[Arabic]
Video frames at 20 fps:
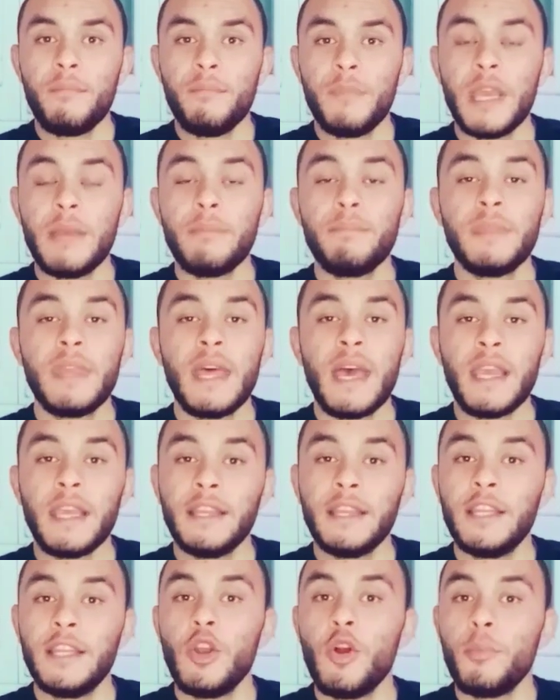بيبدا
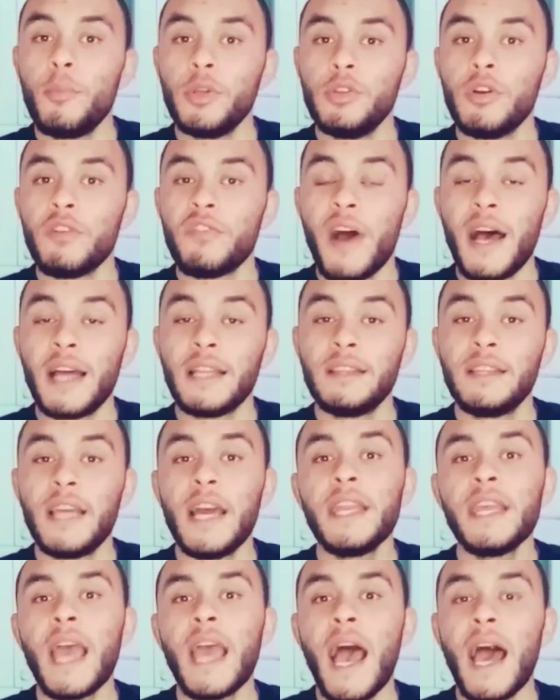يديلهم الدفعه
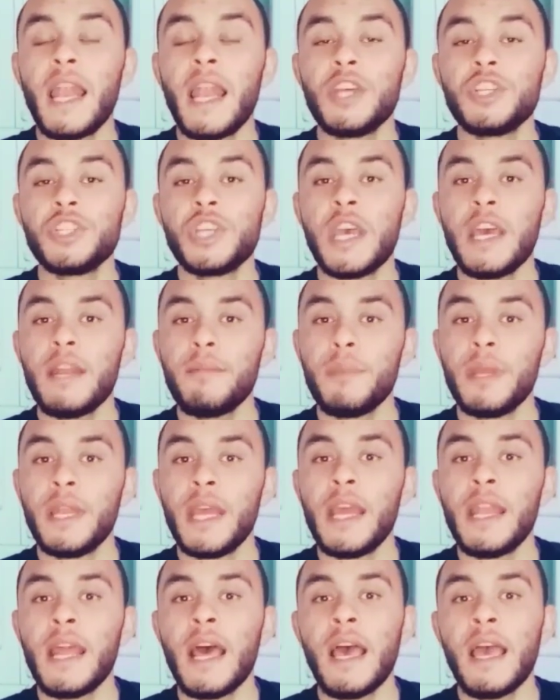الثانيه علشان من
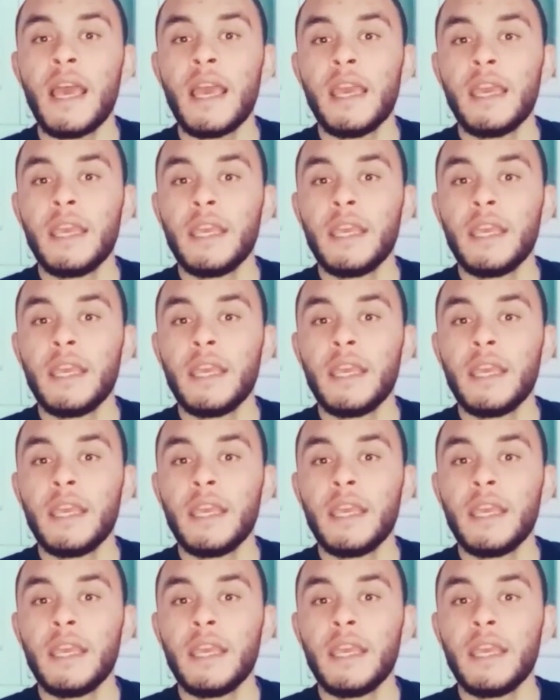هنا